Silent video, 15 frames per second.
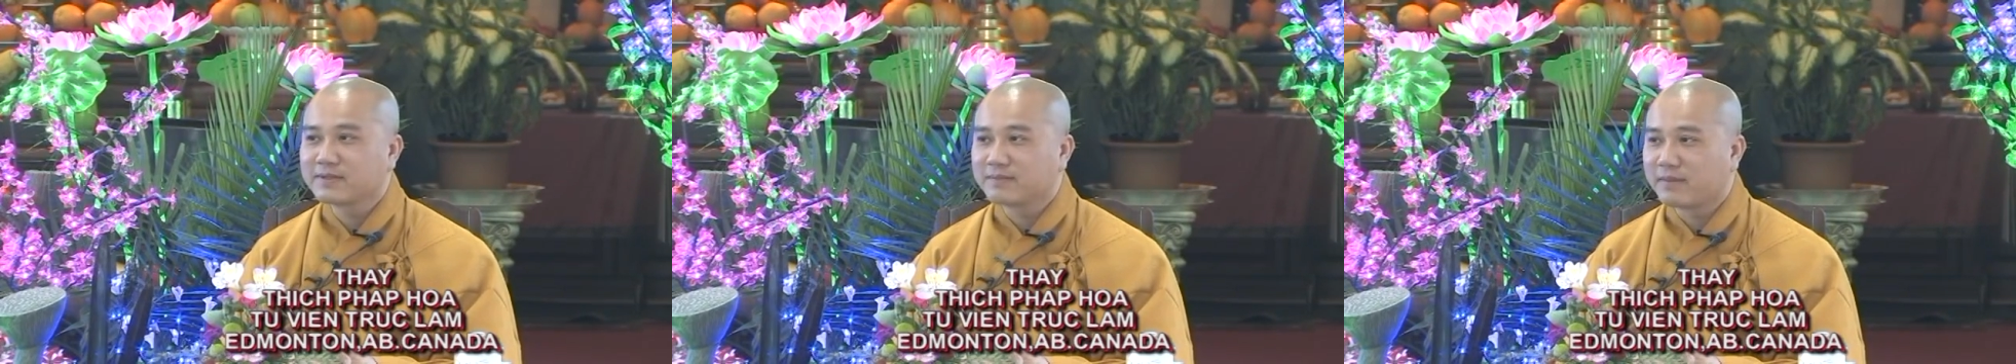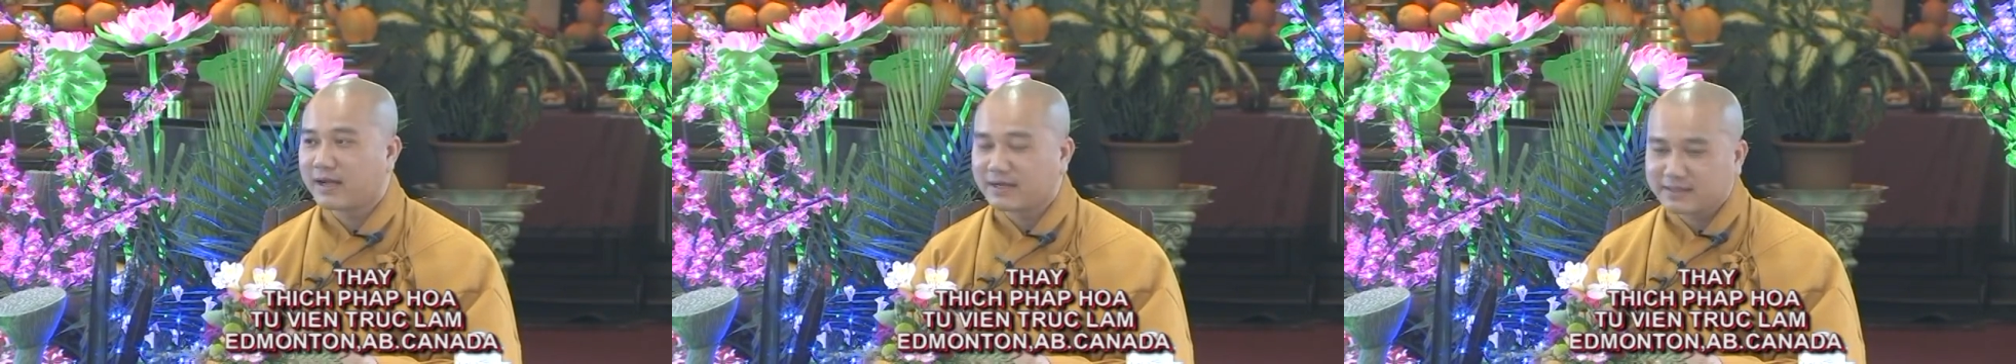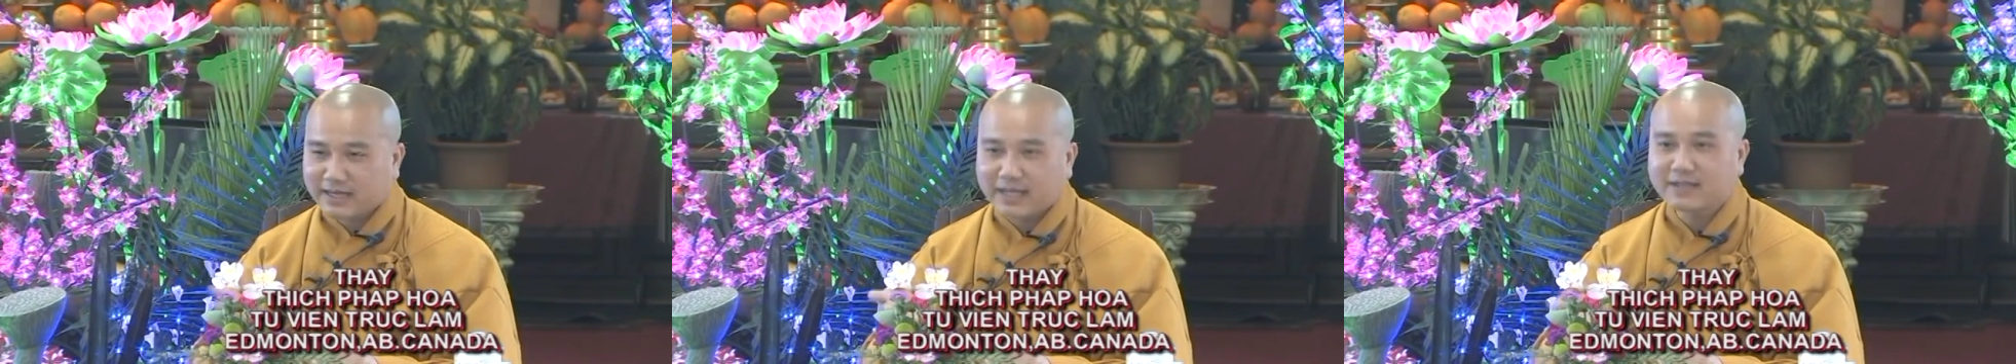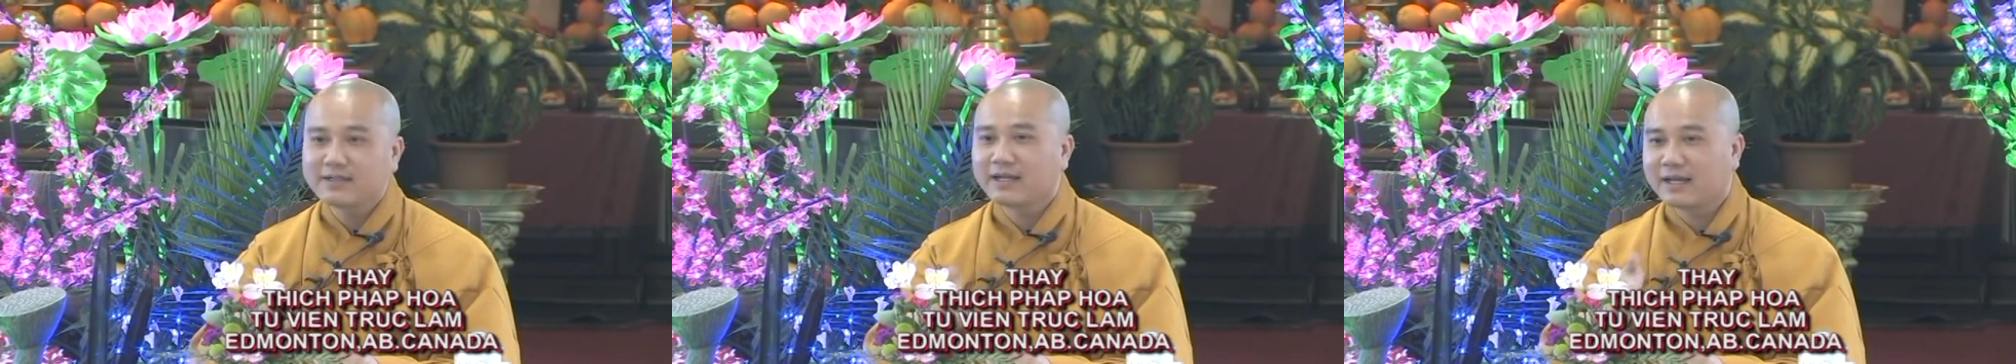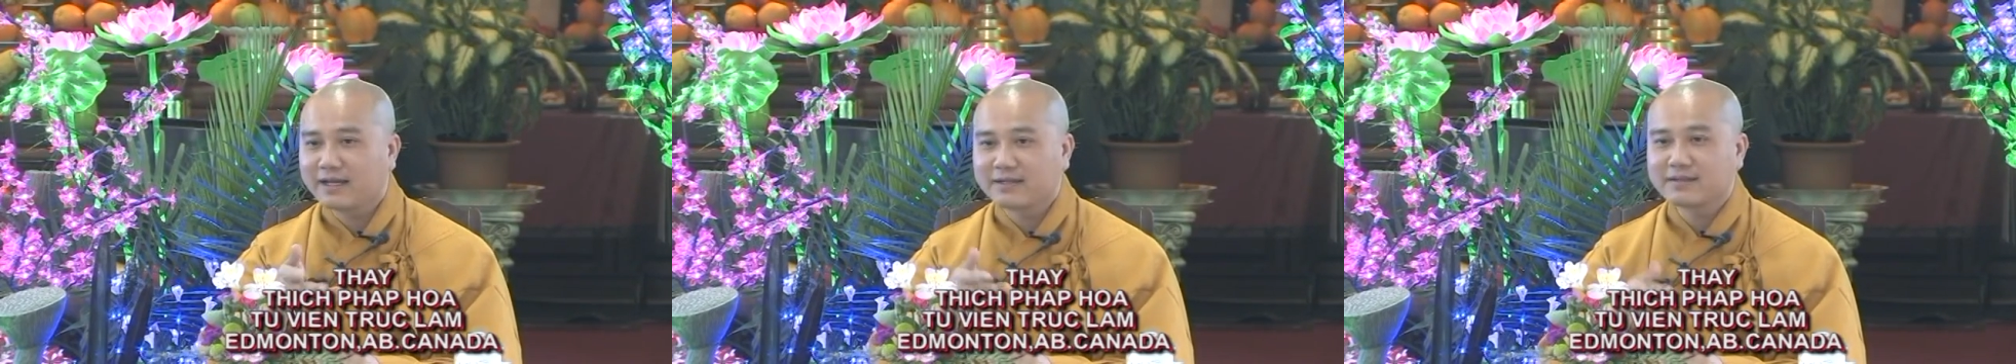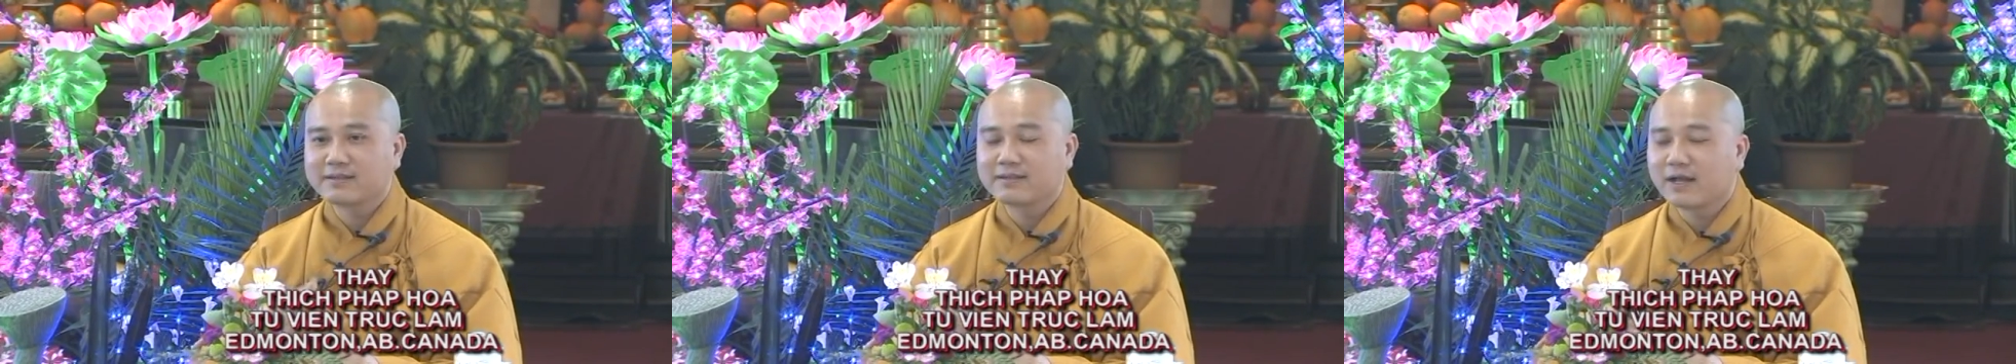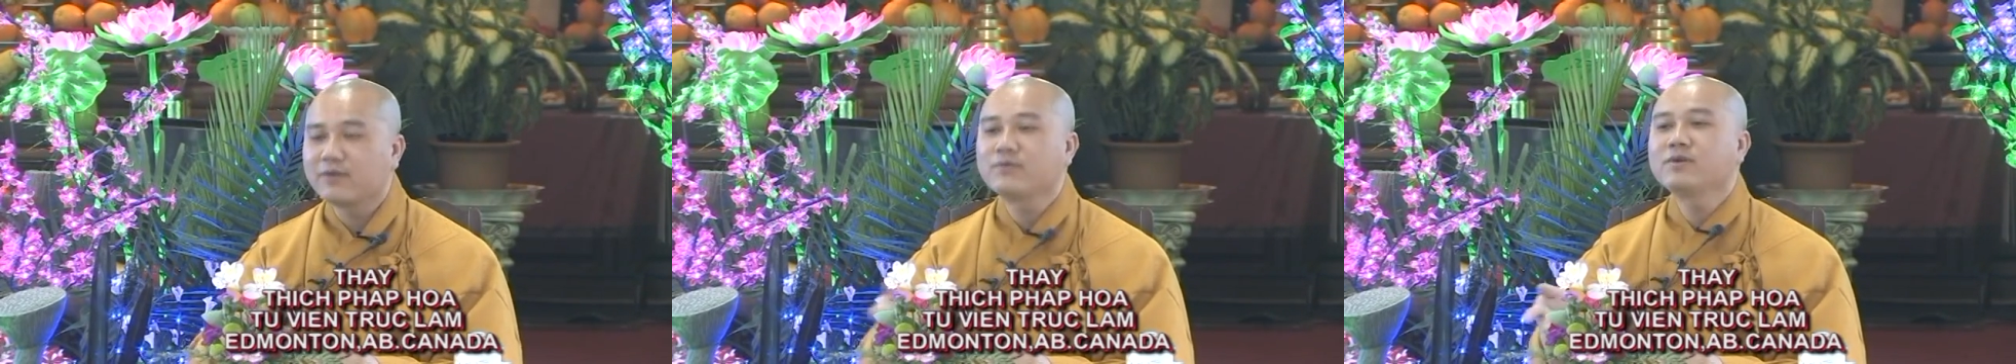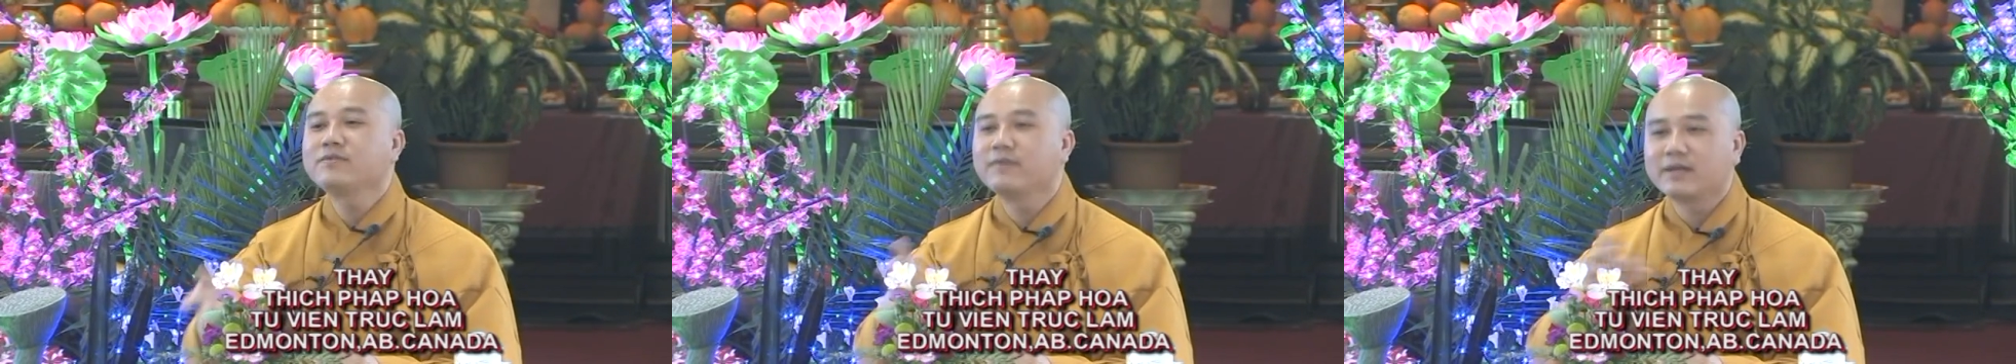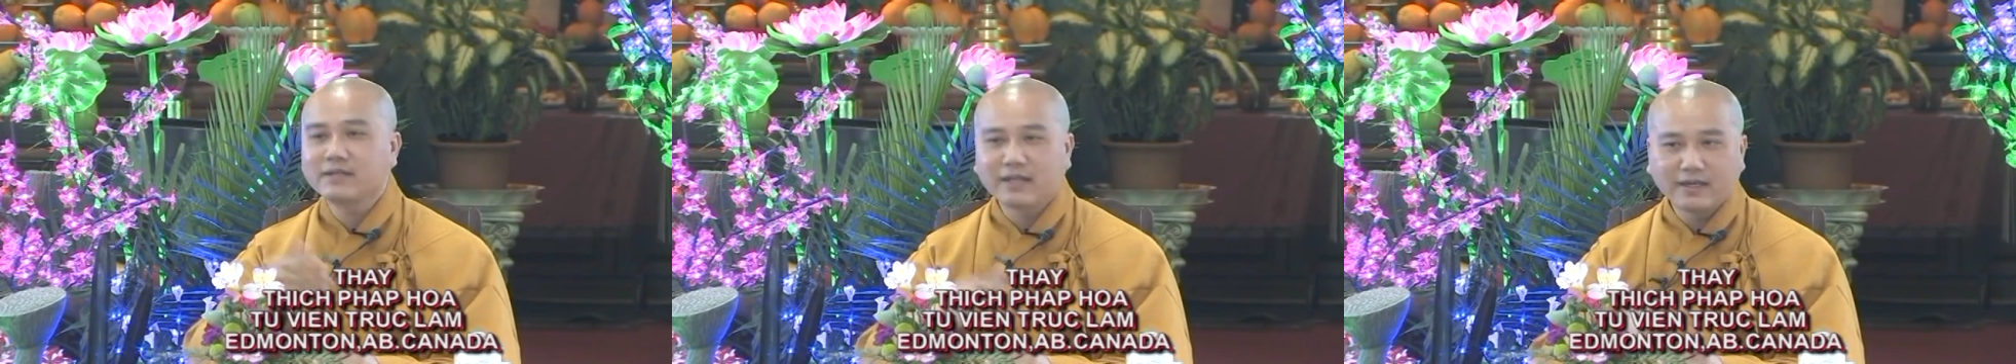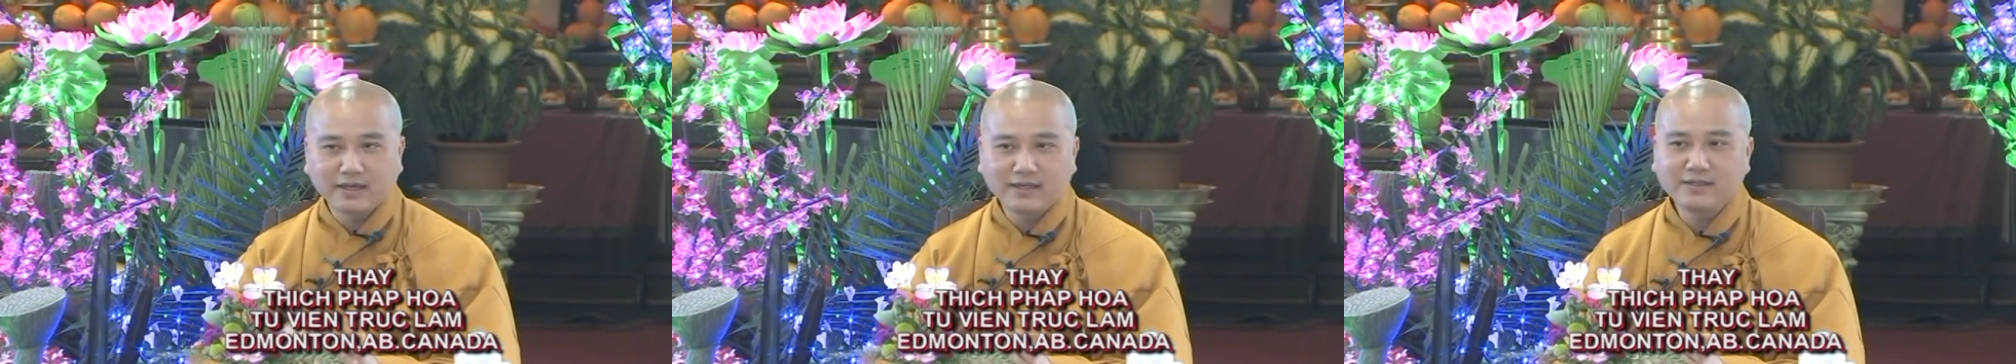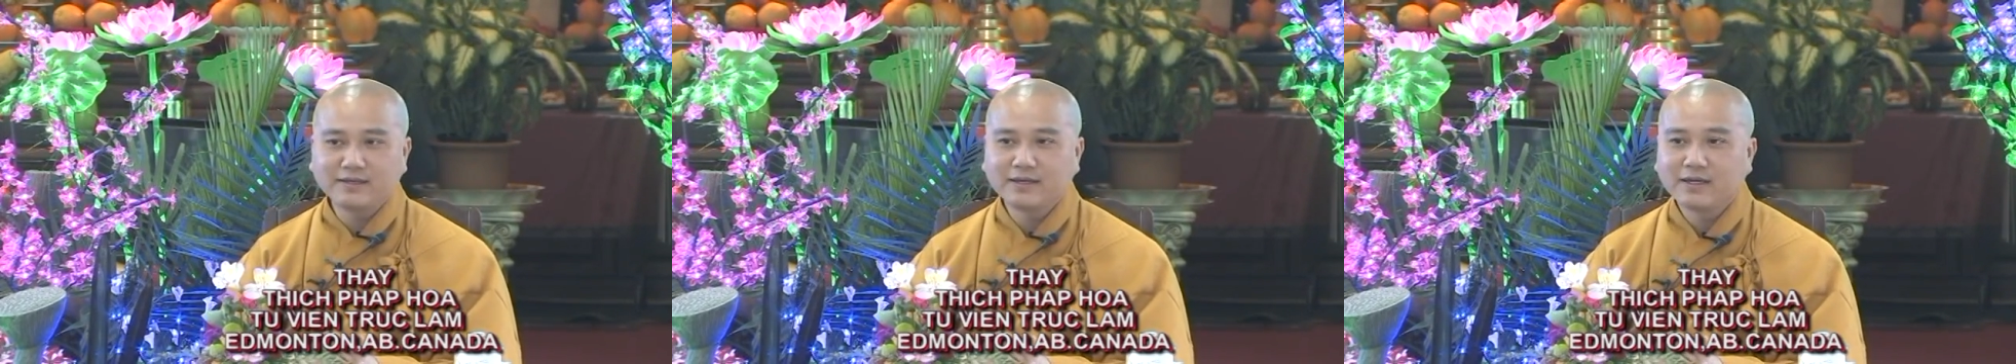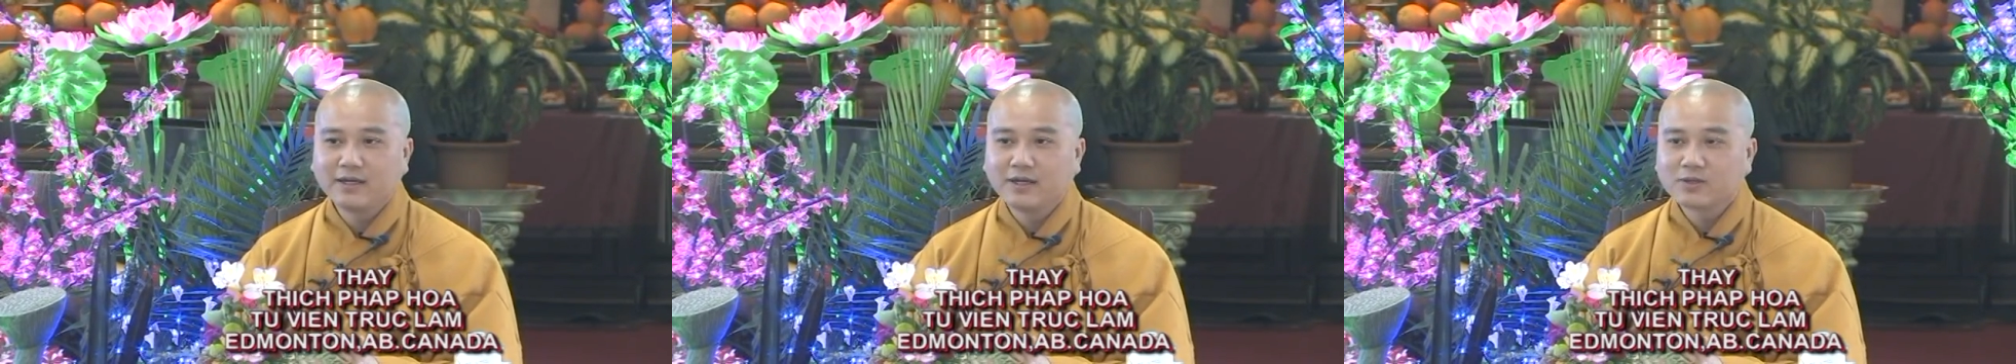Bằng cách là đó, quý vị để ý,